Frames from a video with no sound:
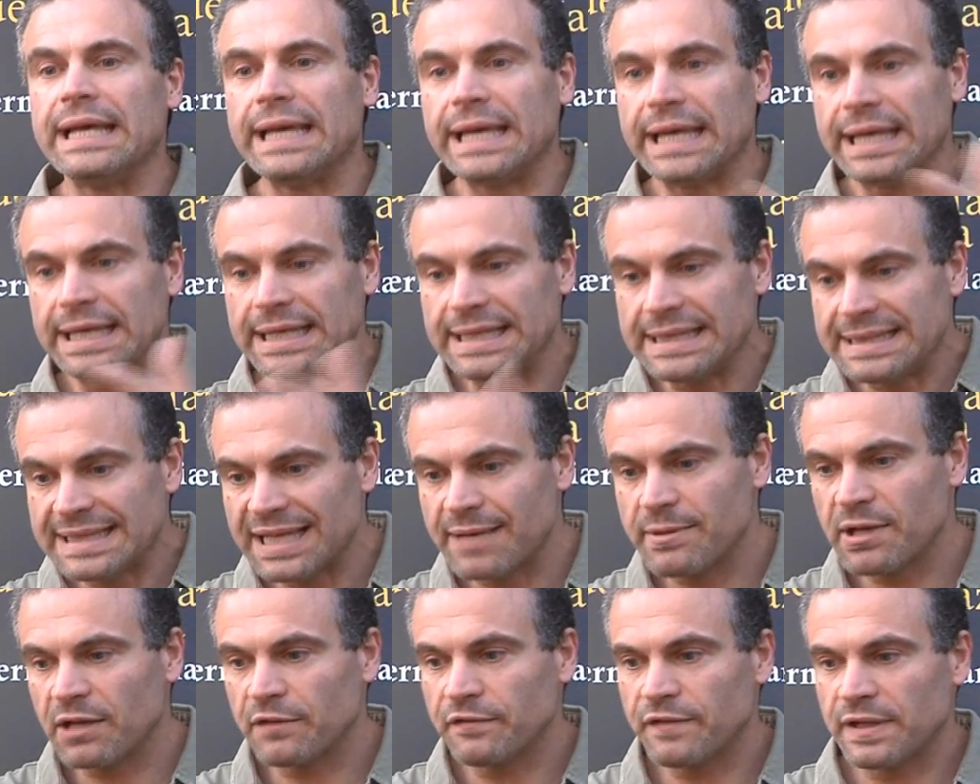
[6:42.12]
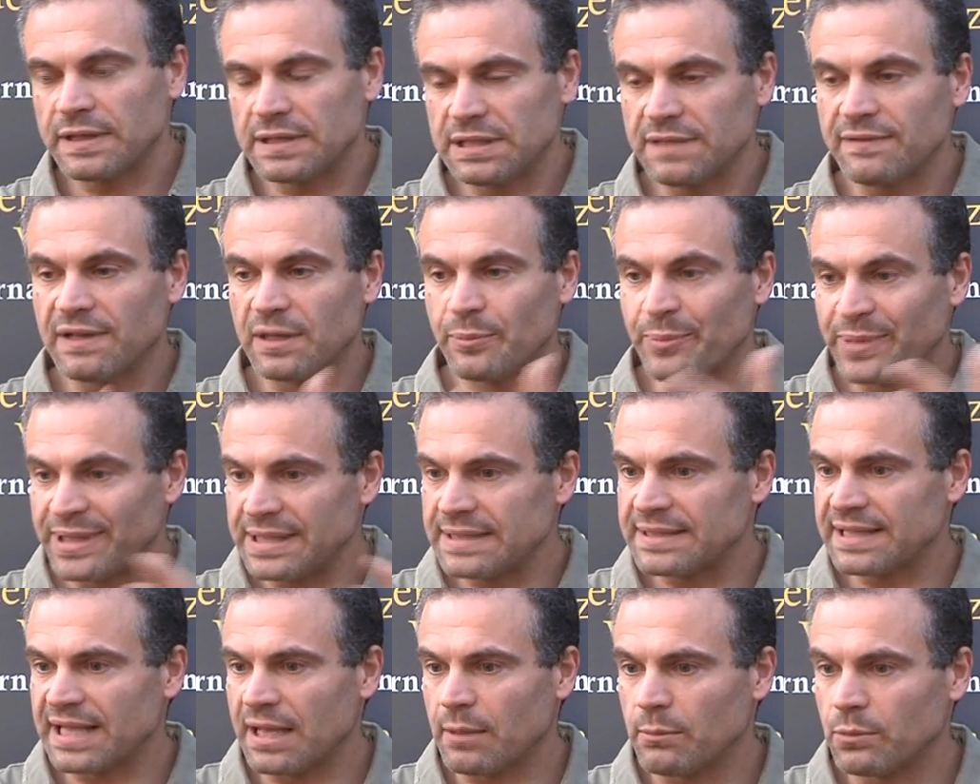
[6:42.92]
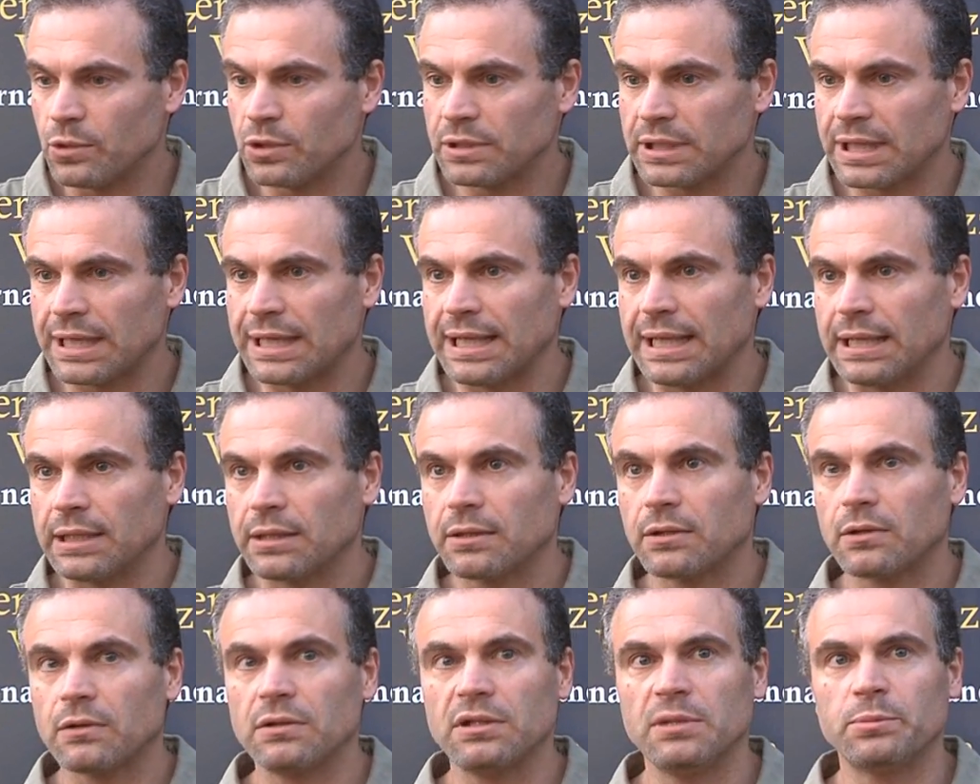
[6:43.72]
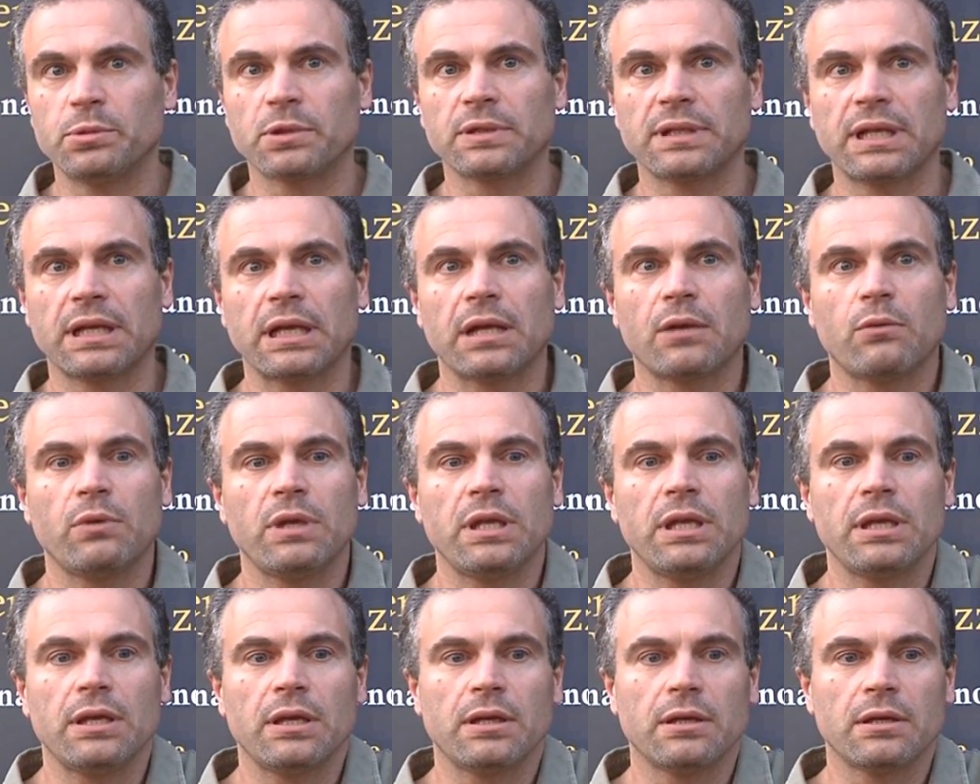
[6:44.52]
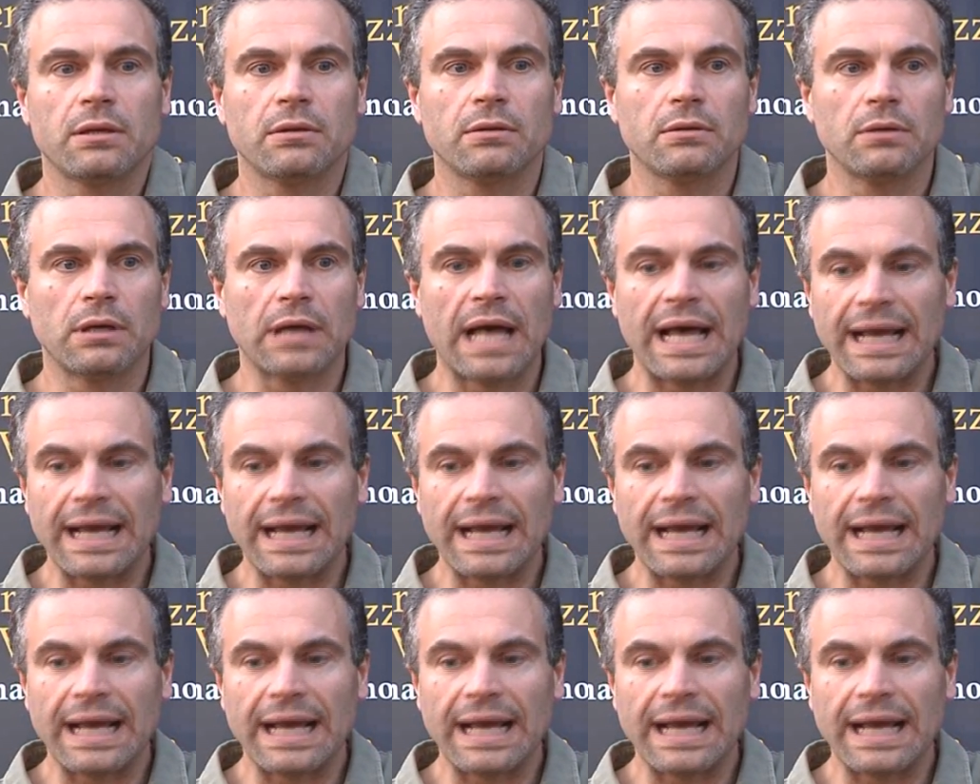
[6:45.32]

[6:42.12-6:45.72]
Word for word: e insieme al festival pensammo tra l'altro di portare qui eh,